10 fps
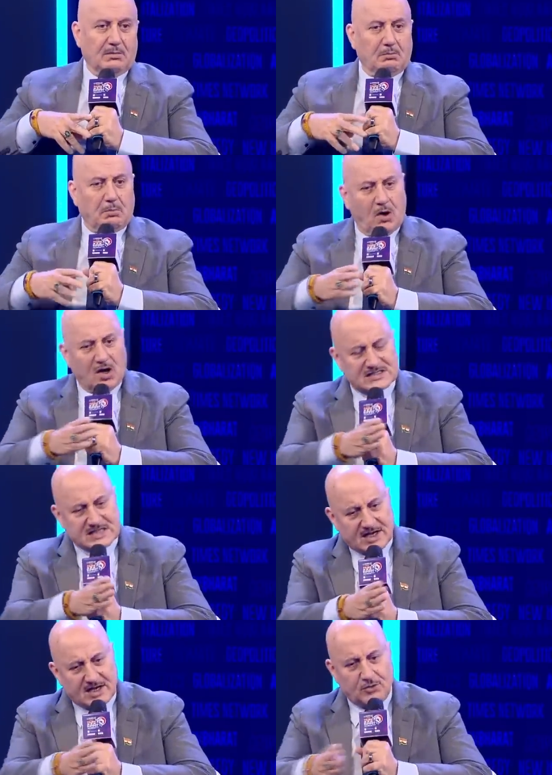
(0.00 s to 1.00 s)
बहुत
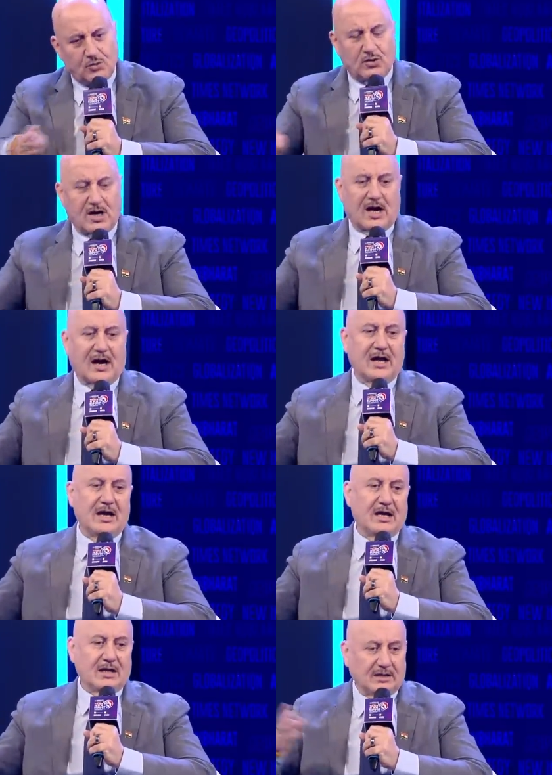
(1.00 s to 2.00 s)
सारे लोग आए
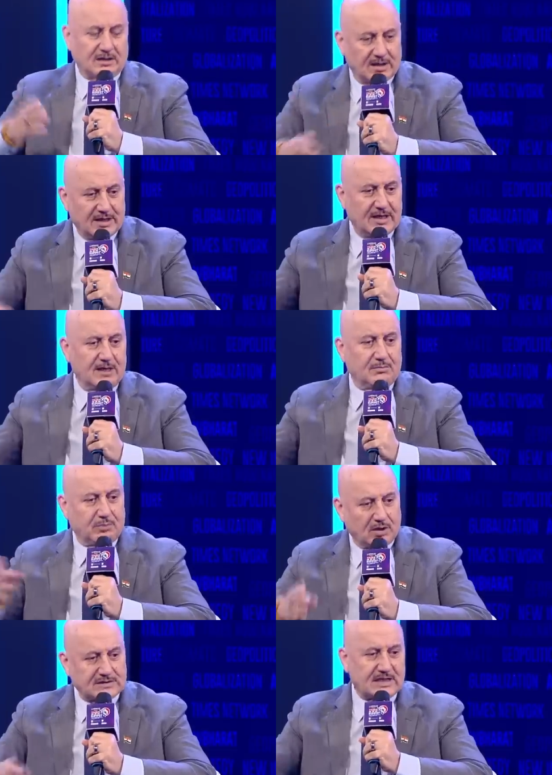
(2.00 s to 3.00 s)
गए
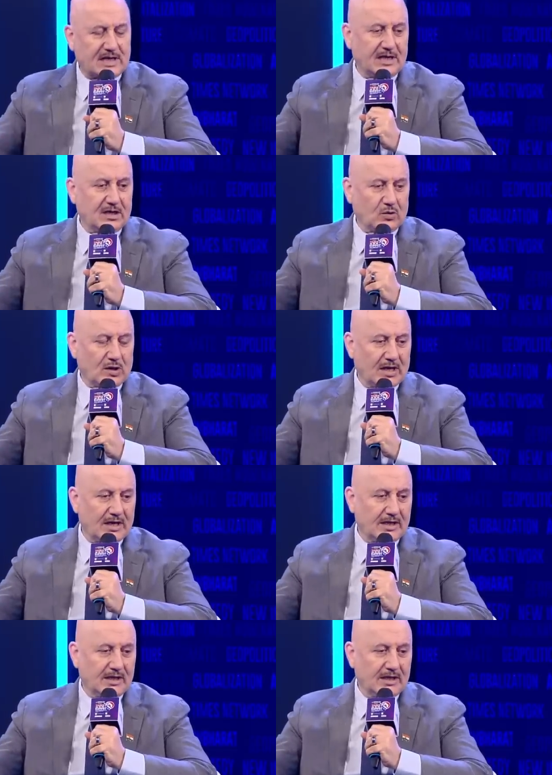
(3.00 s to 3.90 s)
बहुत सारे लोग आए